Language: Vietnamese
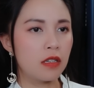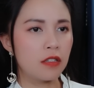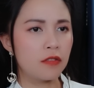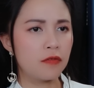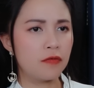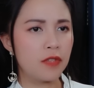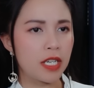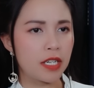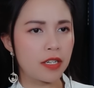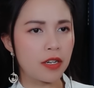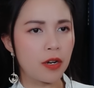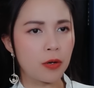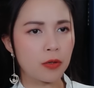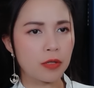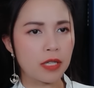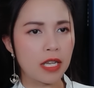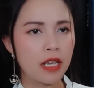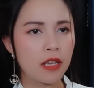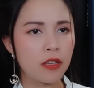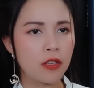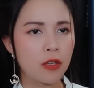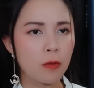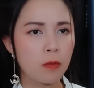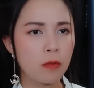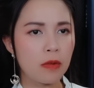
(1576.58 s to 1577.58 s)
Việc đầu
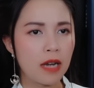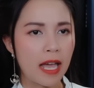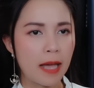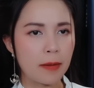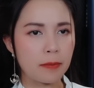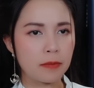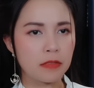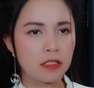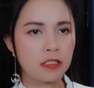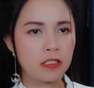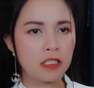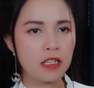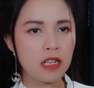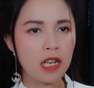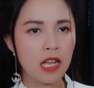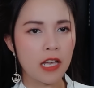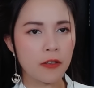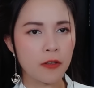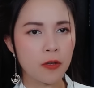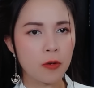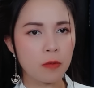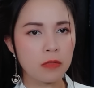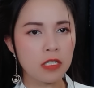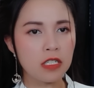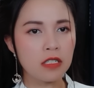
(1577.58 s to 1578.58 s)
tiên chúng làm chính là
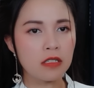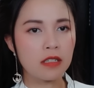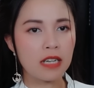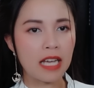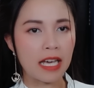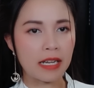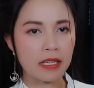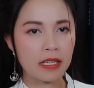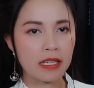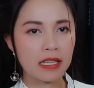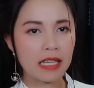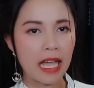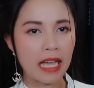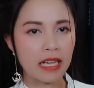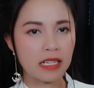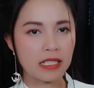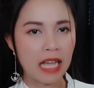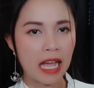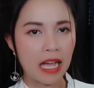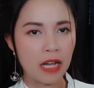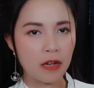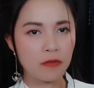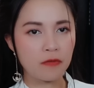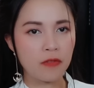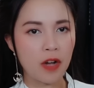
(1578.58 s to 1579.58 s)
dùng nước lạnh tạt
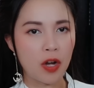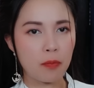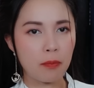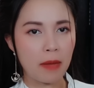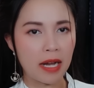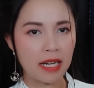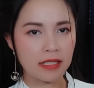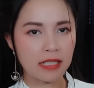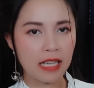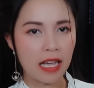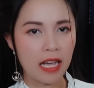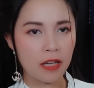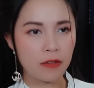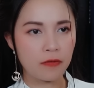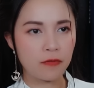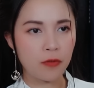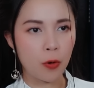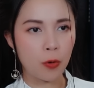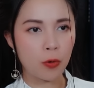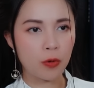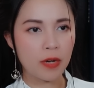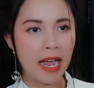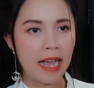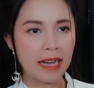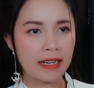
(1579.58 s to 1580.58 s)
thẳng vào mặt thai
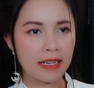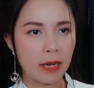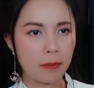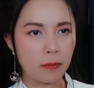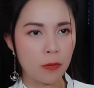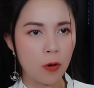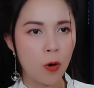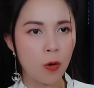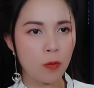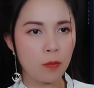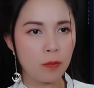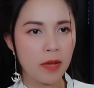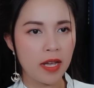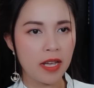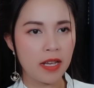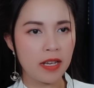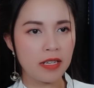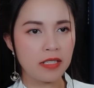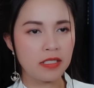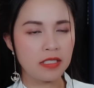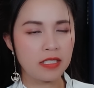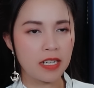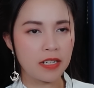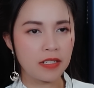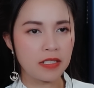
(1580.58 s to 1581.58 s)
phụ đang nằm hôn mê
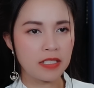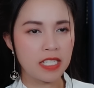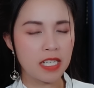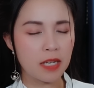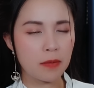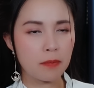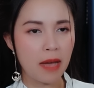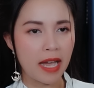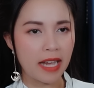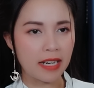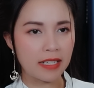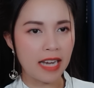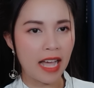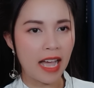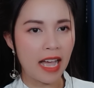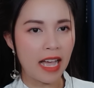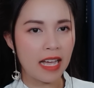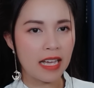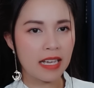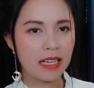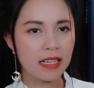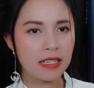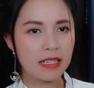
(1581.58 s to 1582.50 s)
trên chiếc bàn đá.